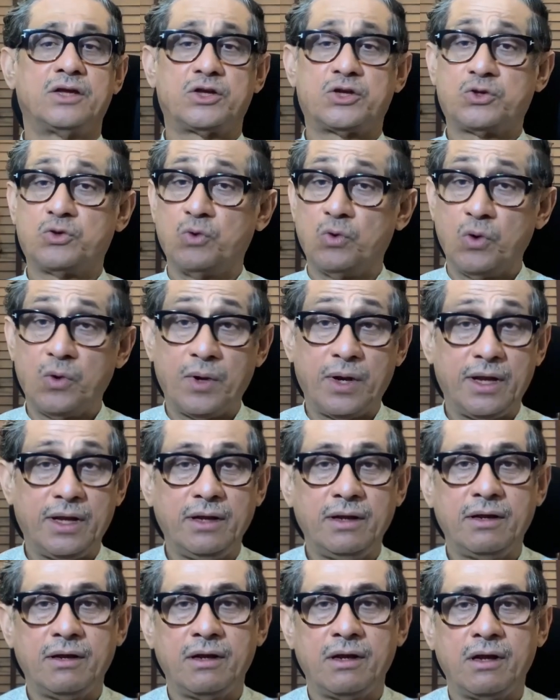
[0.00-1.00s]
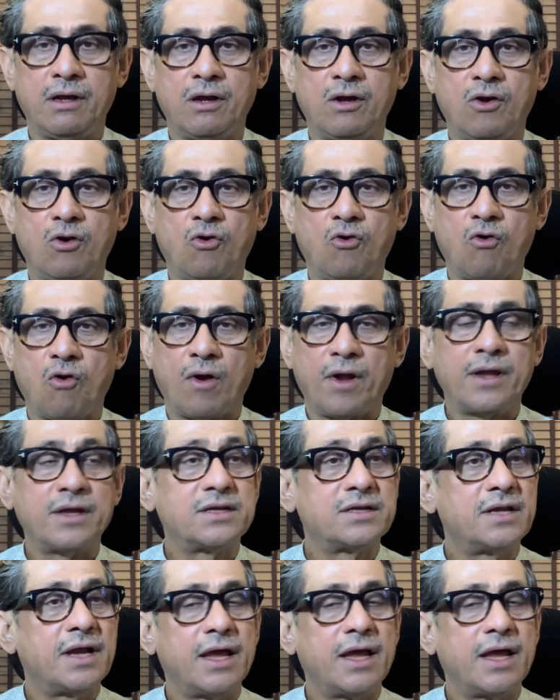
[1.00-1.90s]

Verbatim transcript: স্কুলও নেই কলেজ